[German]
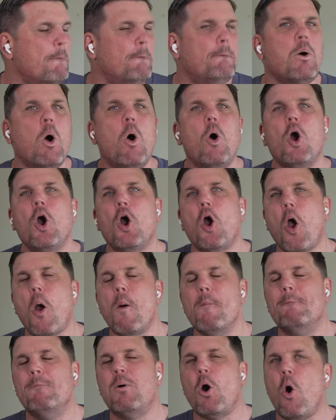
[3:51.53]

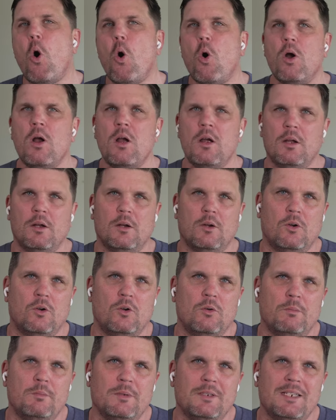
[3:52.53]
Bonbon
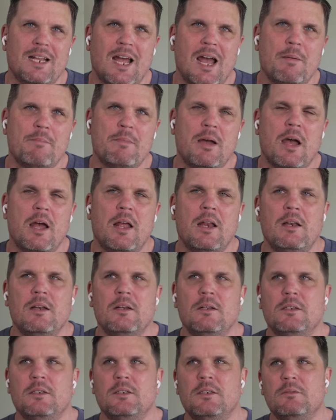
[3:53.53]
um da
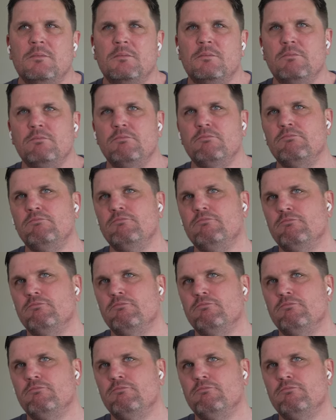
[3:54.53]
mal ähm,